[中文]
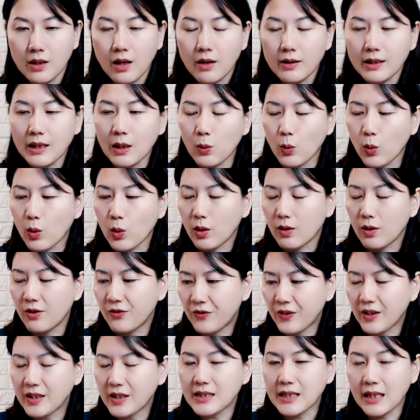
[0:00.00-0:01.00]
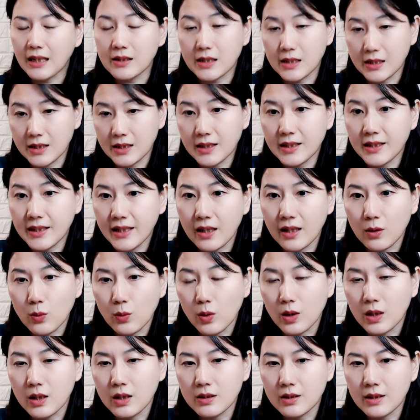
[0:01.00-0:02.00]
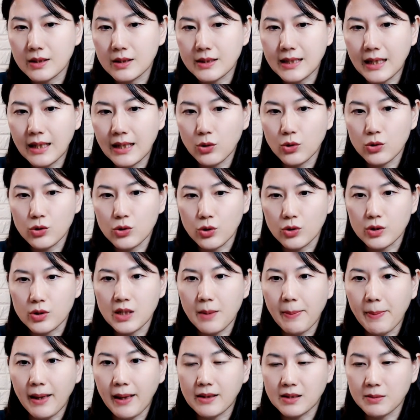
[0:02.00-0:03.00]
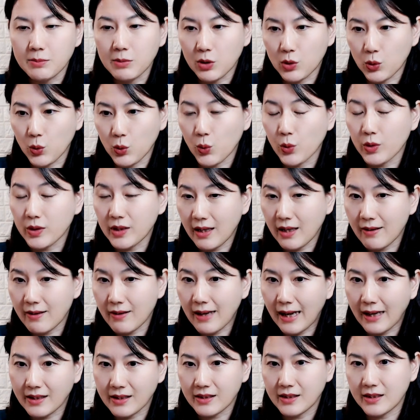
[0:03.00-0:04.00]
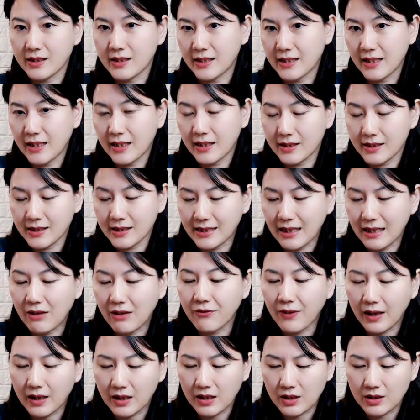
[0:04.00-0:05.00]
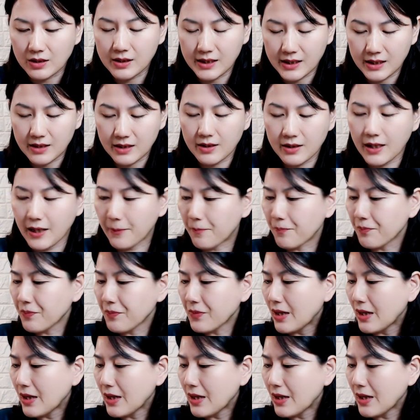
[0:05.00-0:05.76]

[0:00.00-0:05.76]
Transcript: 好，那我分享几点我个人在用手写板这么多年来的一些想法跟经验。